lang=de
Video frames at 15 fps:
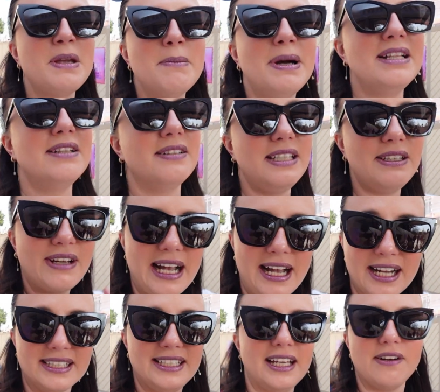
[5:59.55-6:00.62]
man, die
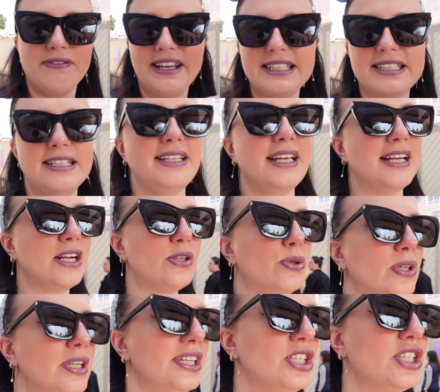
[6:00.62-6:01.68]
Charaktere wechseln ja
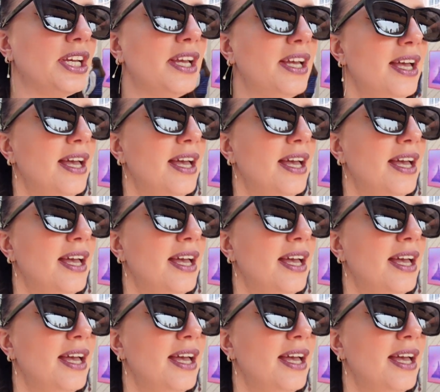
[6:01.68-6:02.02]
natürlich.